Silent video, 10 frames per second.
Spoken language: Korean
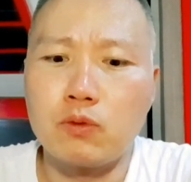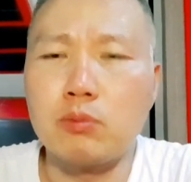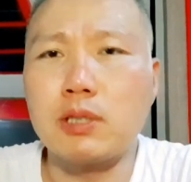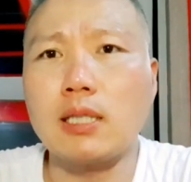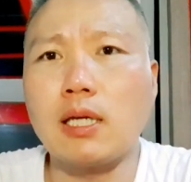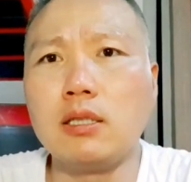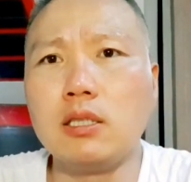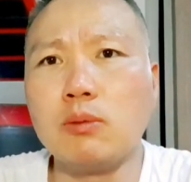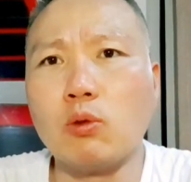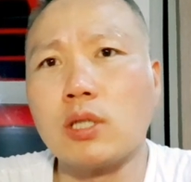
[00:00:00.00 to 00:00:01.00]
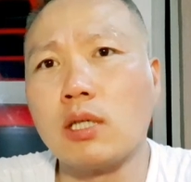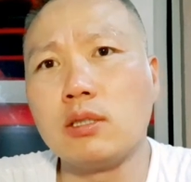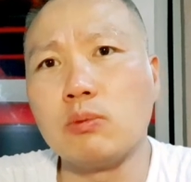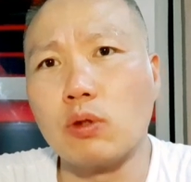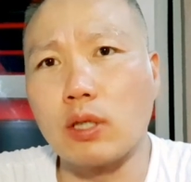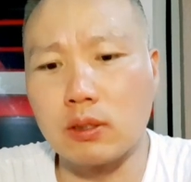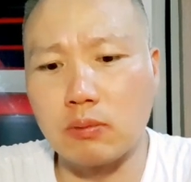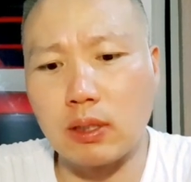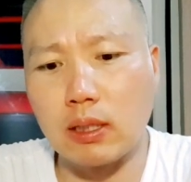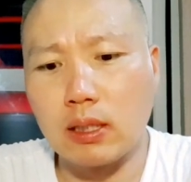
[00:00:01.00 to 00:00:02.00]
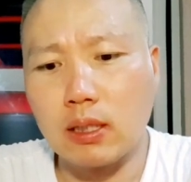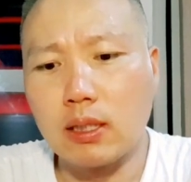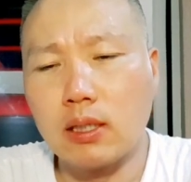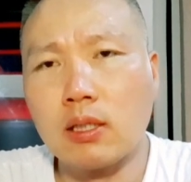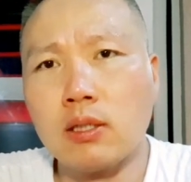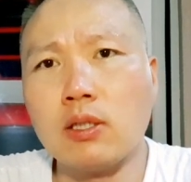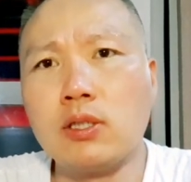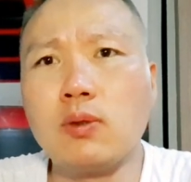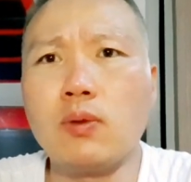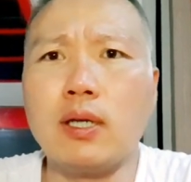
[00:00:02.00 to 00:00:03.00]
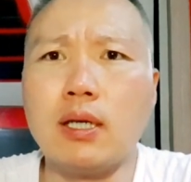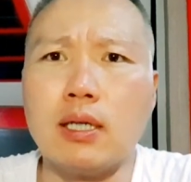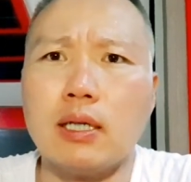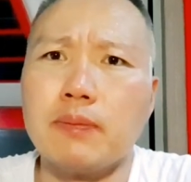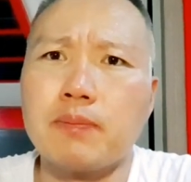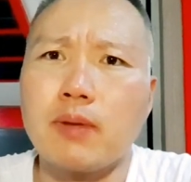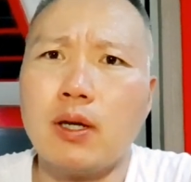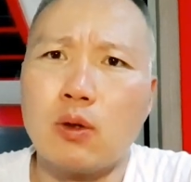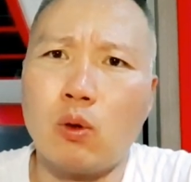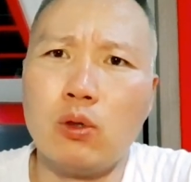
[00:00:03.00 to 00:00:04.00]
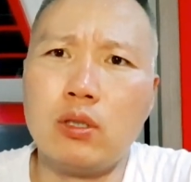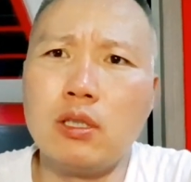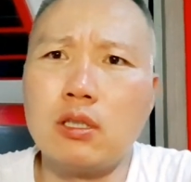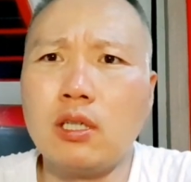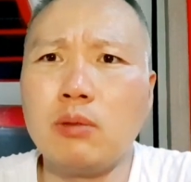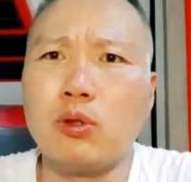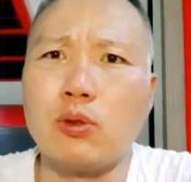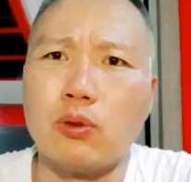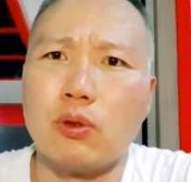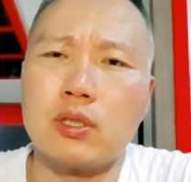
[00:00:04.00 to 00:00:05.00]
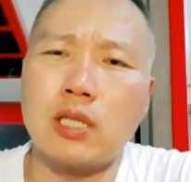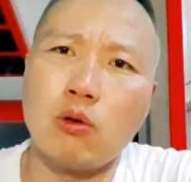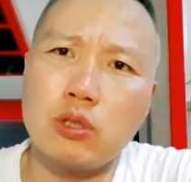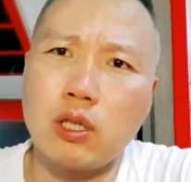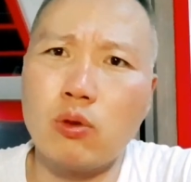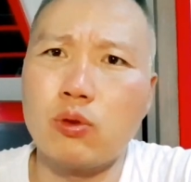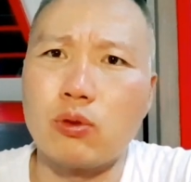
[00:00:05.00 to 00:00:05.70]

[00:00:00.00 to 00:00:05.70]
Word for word: 찾았는지 못찾는지 모르겠습니다. 근데 시골에 골든 리트리브도 있고요. 차우차우도